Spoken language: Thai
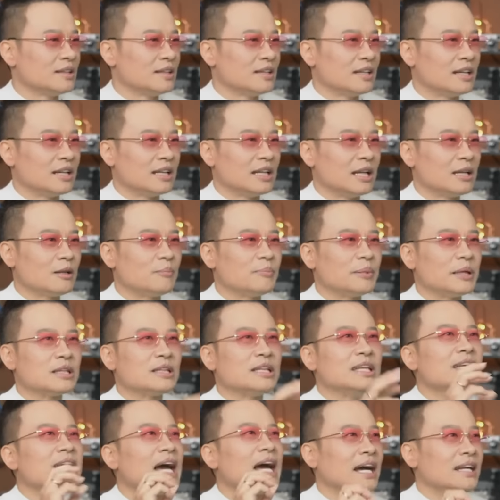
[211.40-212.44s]
อันนั้นเป็นย
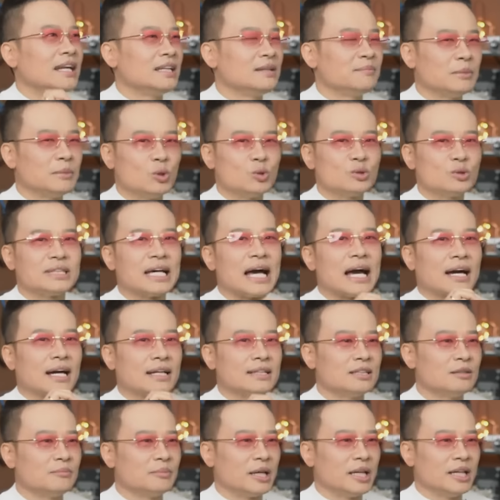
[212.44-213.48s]
GDI ที่มนุษย์สร้างกัน
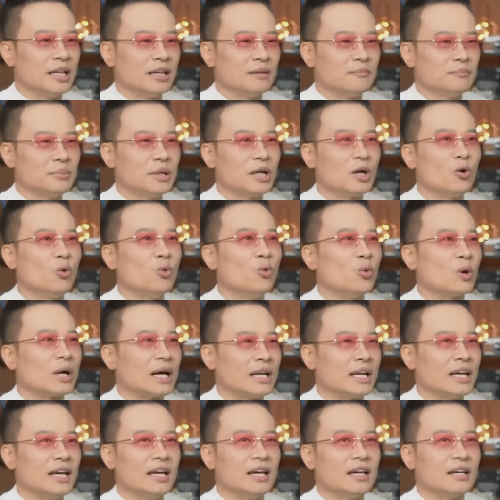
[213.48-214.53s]
ขึ้นมาเองเพื่อขู่กัน
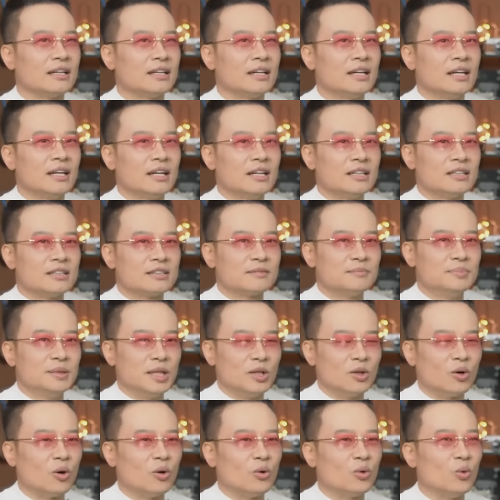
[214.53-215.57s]
เองคือ
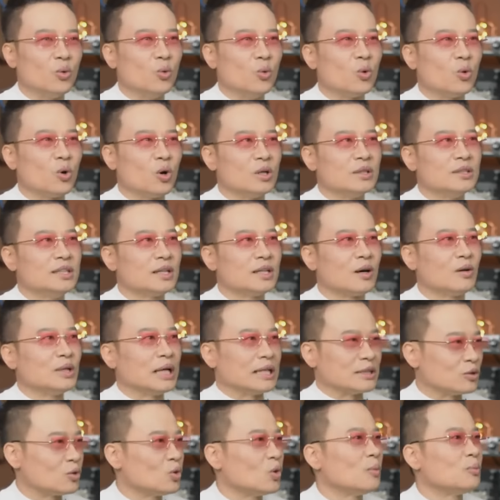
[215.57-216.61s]
ขู่คนที่เขาอยา
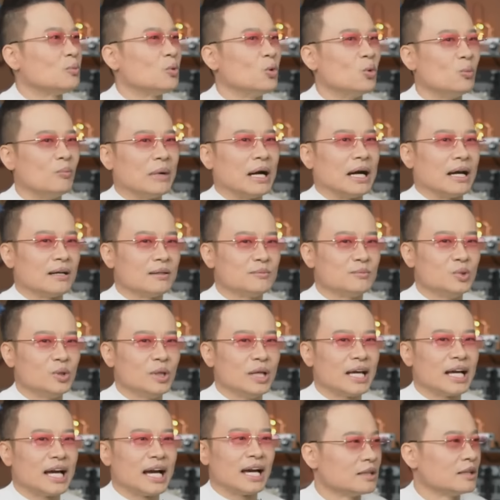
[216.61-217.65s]
กจะควบคุมอ่ะพูด
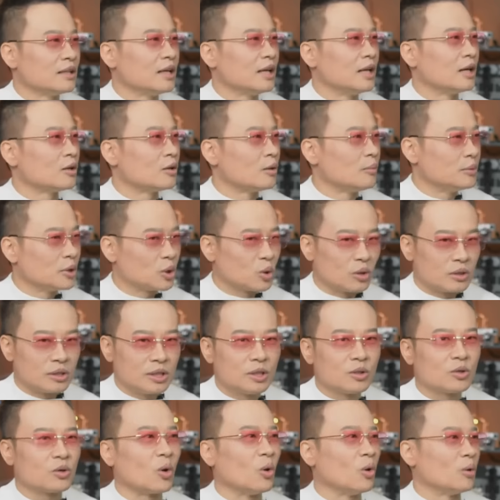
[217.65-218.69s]
ง่ายๆแล้วก็มีคนที่
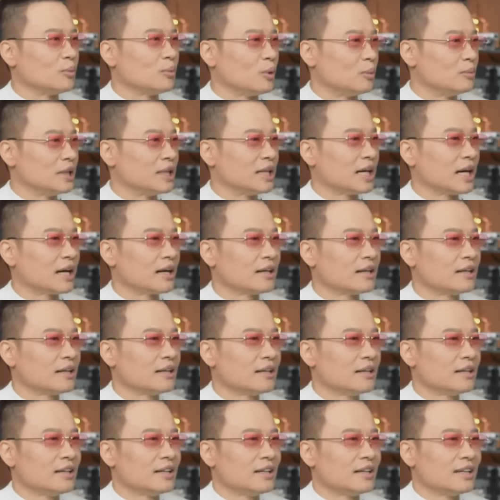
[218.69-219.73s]
โกรธผมเลยนะ
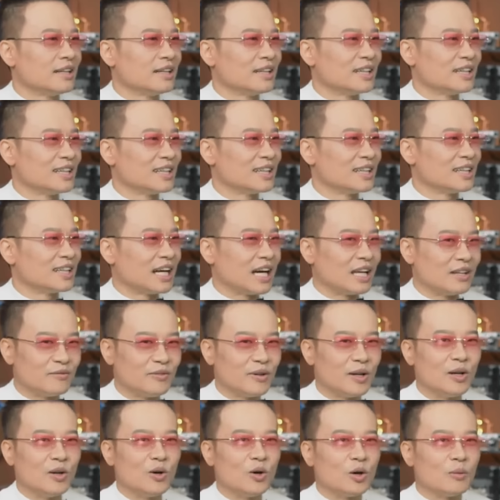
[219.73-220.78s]
อันฟอ
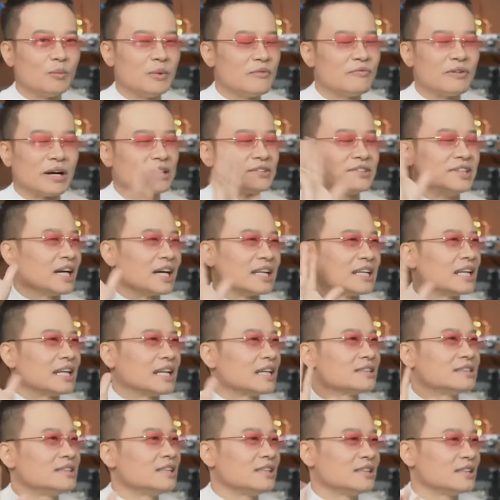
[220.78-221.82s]
ลโล่ไม่ฟังเสียงเลย
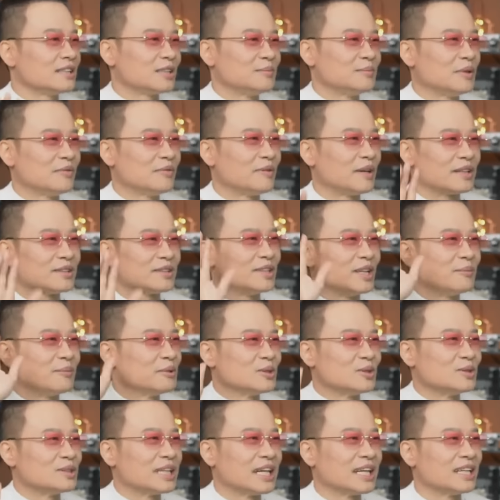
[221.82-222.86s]
ทั้งสิ้นเขาไม่ฟังเสียงไม่
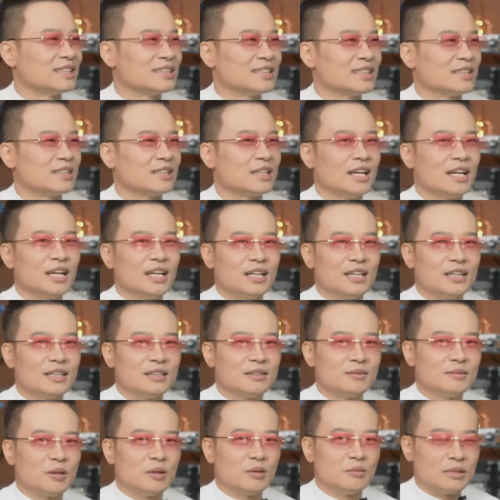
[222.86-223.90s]
สนใจทั้งสิ้น
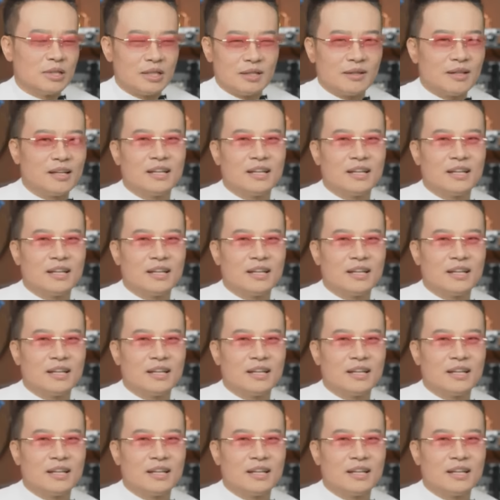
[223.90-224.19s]
เขาบอกเออ